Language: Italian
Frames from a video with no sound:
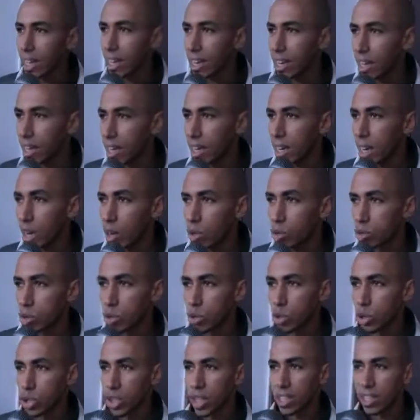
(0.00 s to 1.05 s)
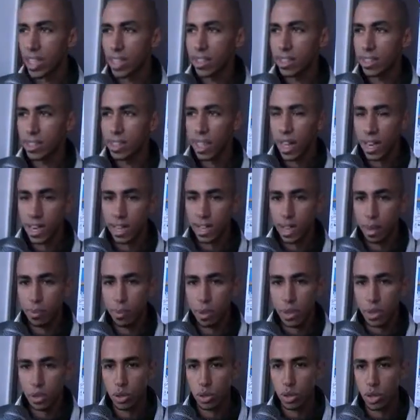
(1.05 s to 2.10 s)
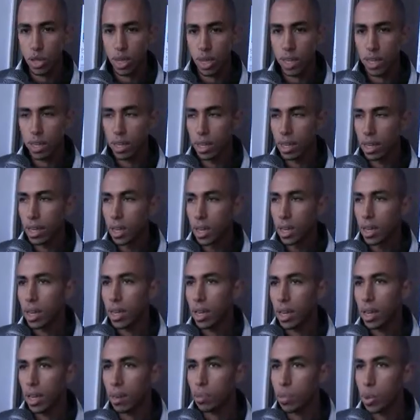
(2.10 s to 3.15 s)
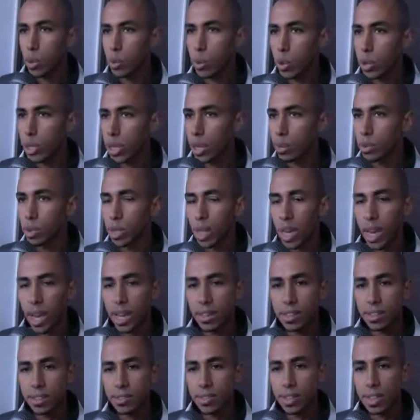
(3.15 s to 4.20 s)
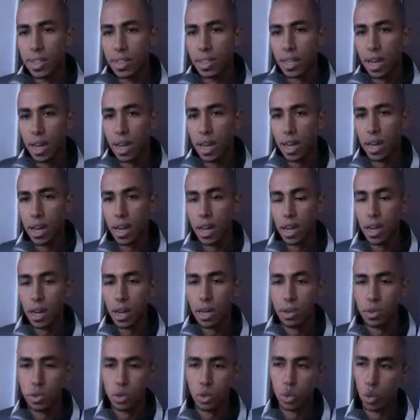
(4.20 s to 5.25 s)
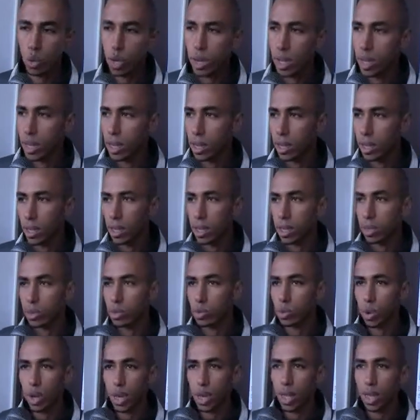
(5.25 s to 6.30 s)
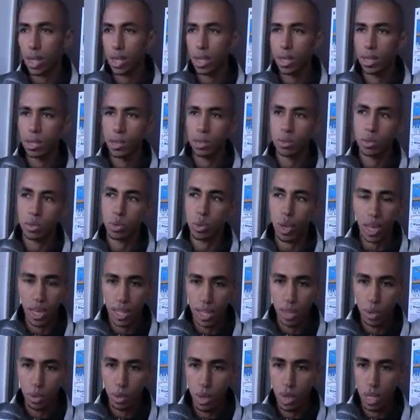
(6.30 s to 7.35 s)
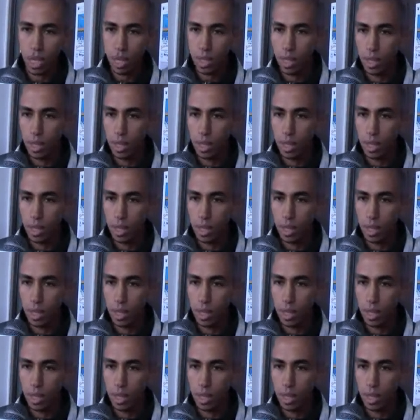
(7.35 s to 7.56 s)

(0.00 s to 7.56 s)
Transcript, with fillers: la, la costruzione identitaria della persona. Eh, proponiamo delle attività sul, sulle, sulle lingue,